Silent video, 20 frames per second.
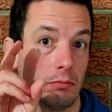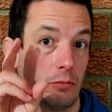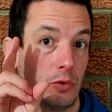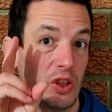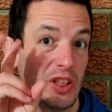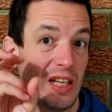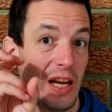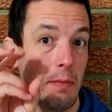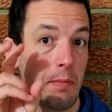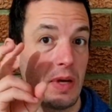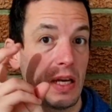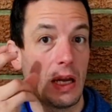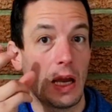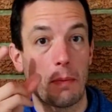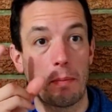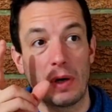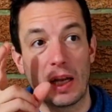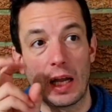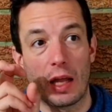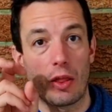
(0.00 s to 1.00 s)
semi
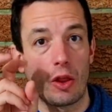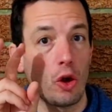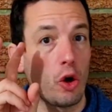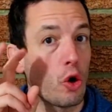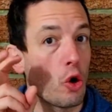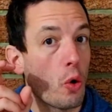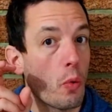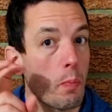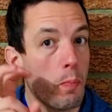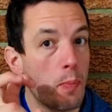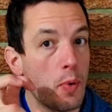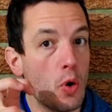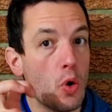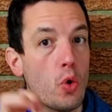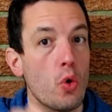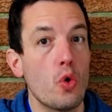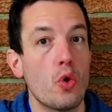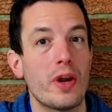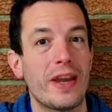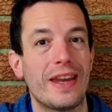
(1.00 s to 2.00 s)
aplicación o
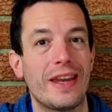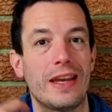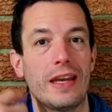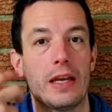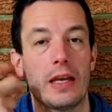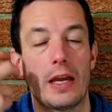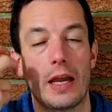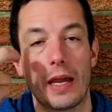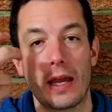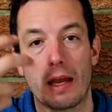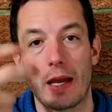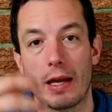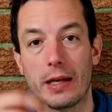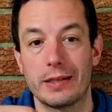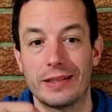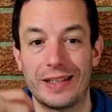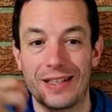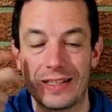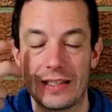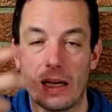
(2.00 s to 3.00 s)
plugin que
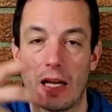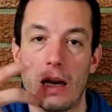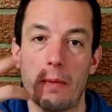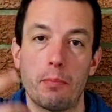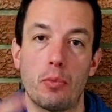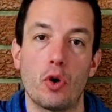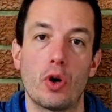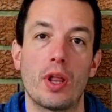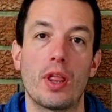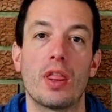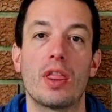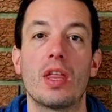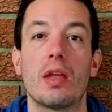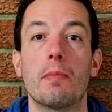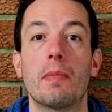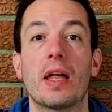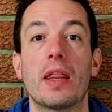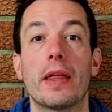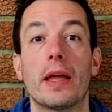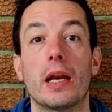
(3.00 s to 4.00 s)
se instala por
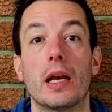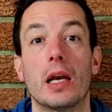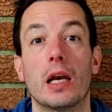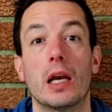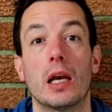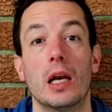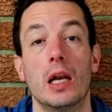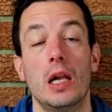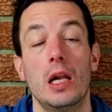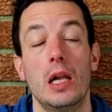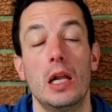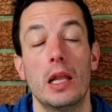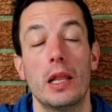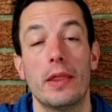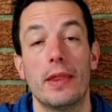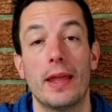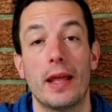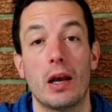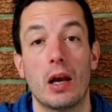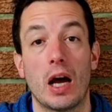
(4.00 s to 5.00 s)
encima del,
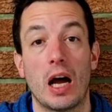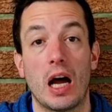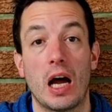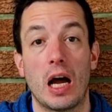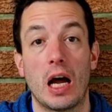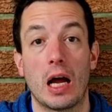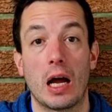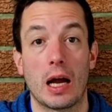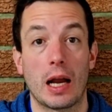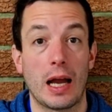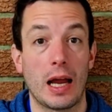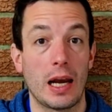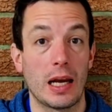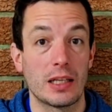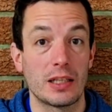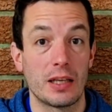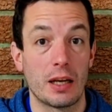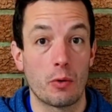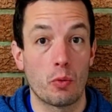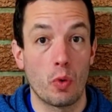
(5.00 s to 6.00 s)
de la
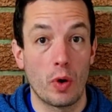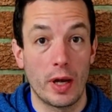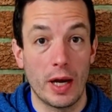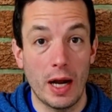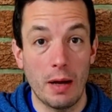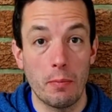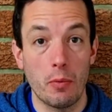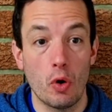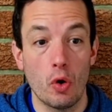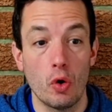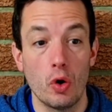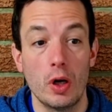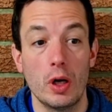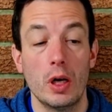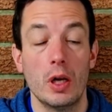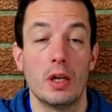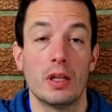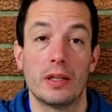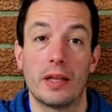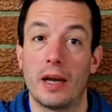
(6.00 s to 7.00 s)
Galaxy Wearable,
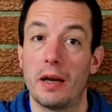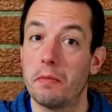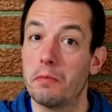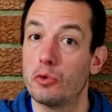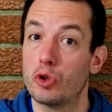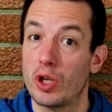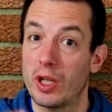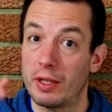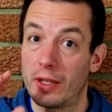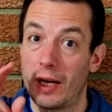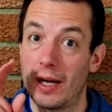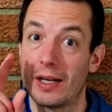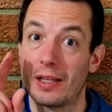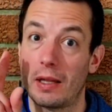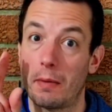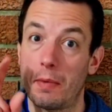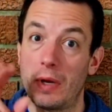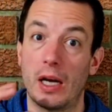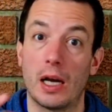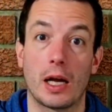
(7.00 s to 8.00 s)
tenemos que tener
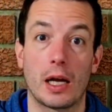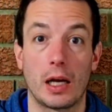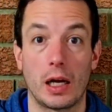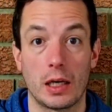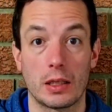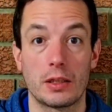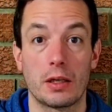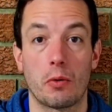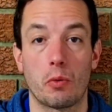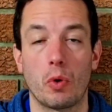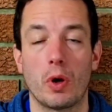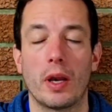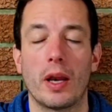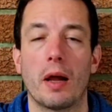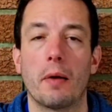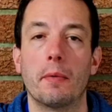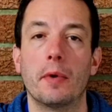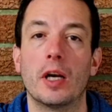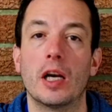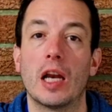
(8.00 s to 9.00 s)
también la Galaxy
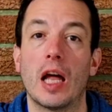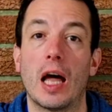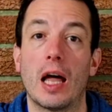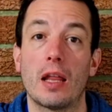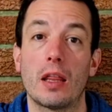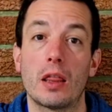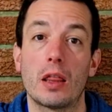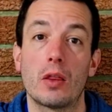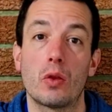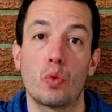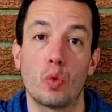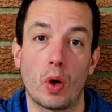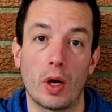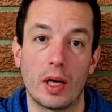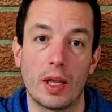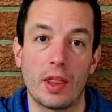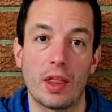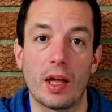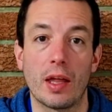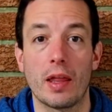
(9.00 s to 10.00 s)
Wearable
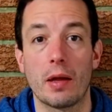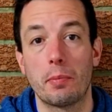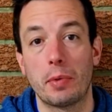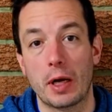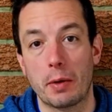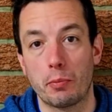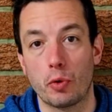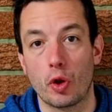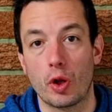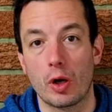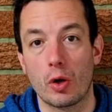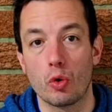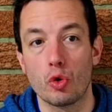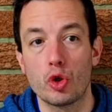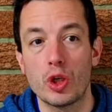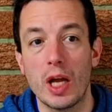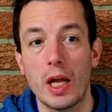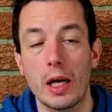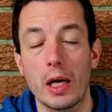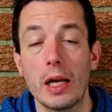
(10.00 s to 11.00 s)
actualizada para poderlo
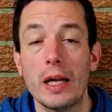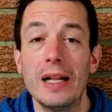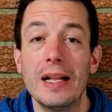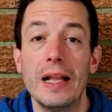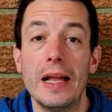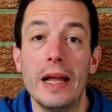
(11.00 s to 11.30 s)
usar,